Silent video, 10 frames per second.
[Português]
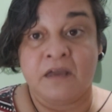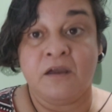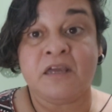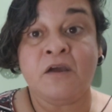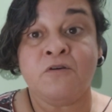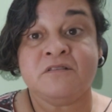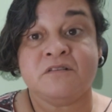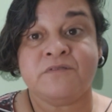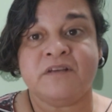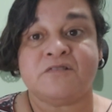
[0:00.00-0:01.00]
E que
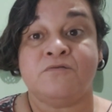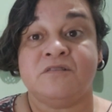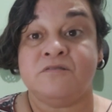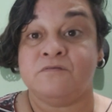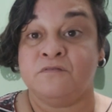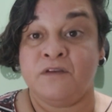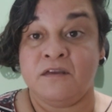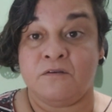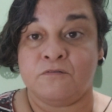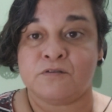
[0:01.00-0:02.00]
rodízio é esse? Rodízio de
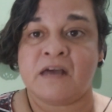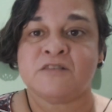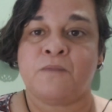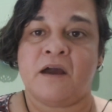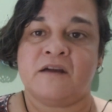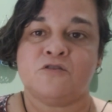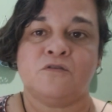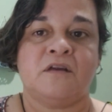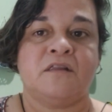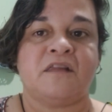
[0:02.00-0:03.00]
veículos. As placas
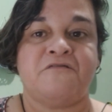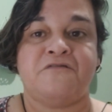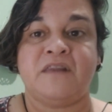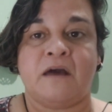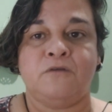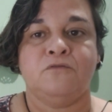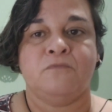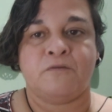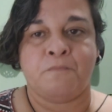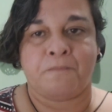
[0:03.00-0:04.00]
que tem final
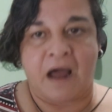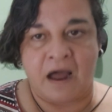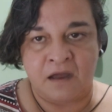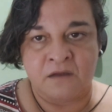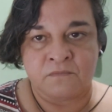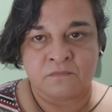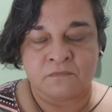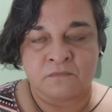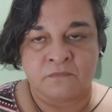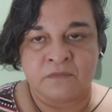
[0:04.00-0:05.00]
número par,
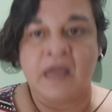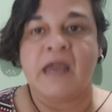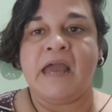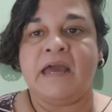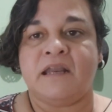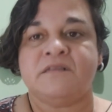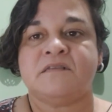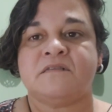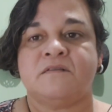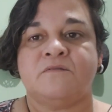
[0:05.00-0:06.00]

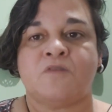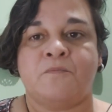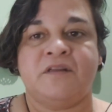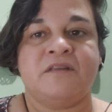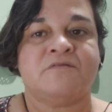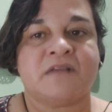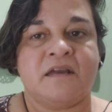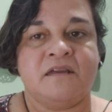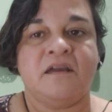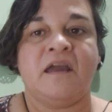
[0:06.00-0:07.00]
elas só poderiam
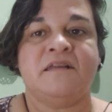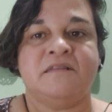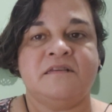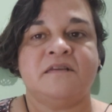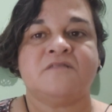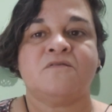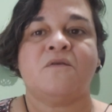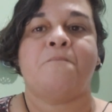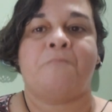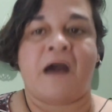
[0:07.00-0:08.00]
sair em dias
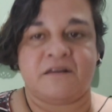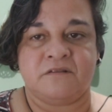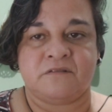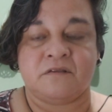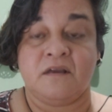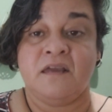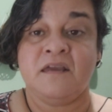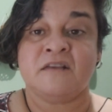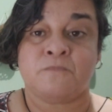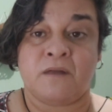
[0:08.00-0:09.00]
pares
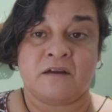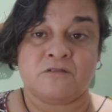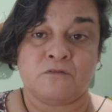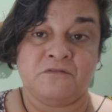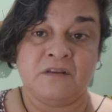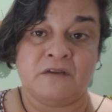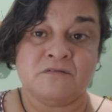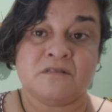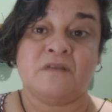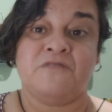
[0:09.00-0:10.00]
e as placas com
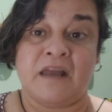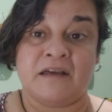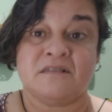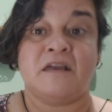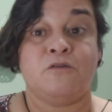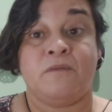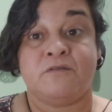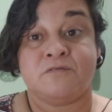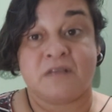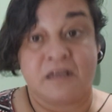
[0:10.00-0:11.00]
finais, finais em
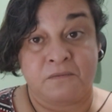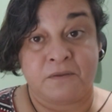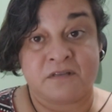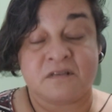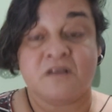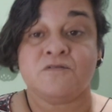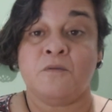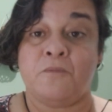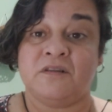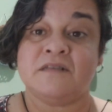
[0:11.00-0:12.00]
números ímpares só
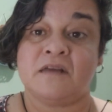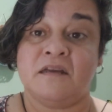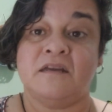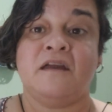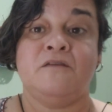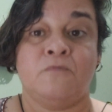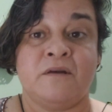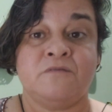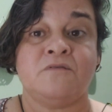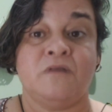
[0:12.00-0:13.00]
podem sair em,
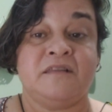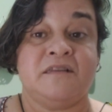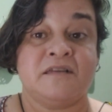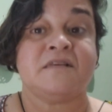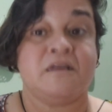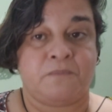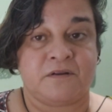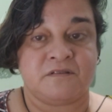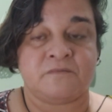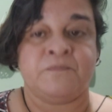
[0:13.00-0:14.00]
número, em dias
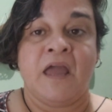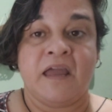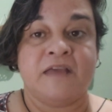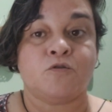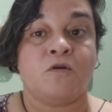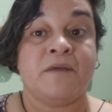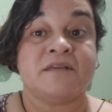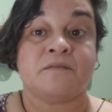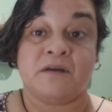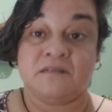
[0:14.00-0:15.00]
ímpares. Isso
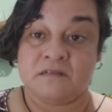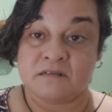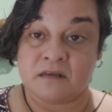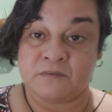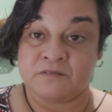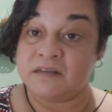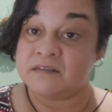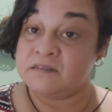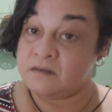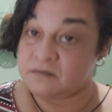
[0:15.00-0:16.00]
começa a partir de sábado, dia
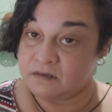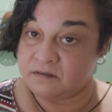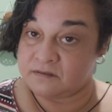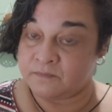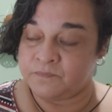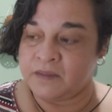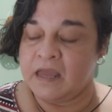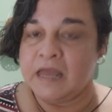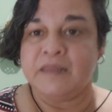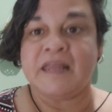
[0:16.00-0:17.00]
16.
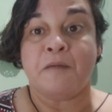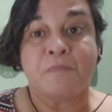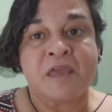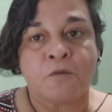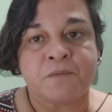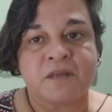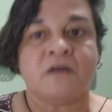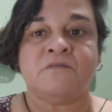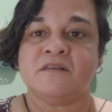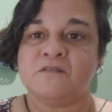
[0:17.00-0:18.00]
Na minha
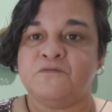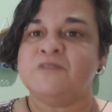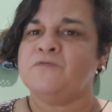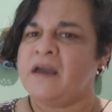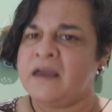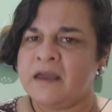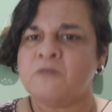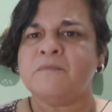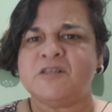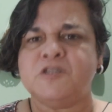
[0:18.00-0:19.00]
opinião, e esse vídeo é
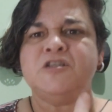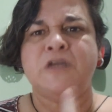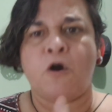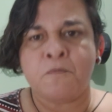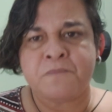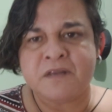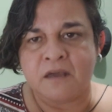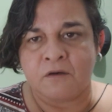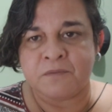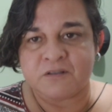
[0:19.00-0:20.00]
realmente de
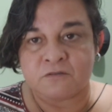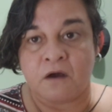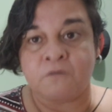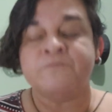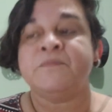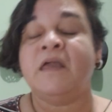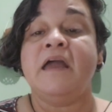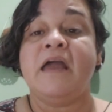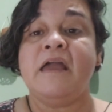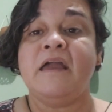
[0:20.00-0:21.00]
opinião pessoal,
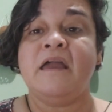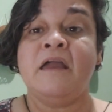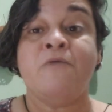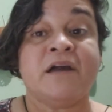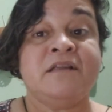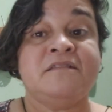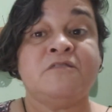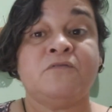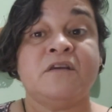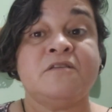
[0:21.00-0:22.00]
eu
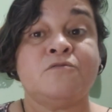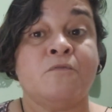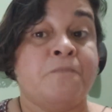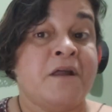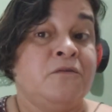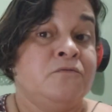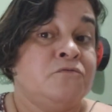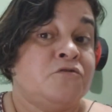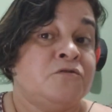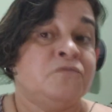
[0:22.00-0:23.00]
acredito que isso é um
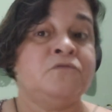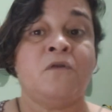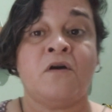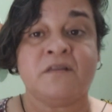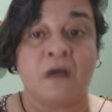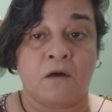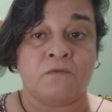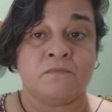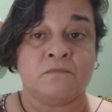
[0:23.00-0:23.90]
prenúncio do lockdown.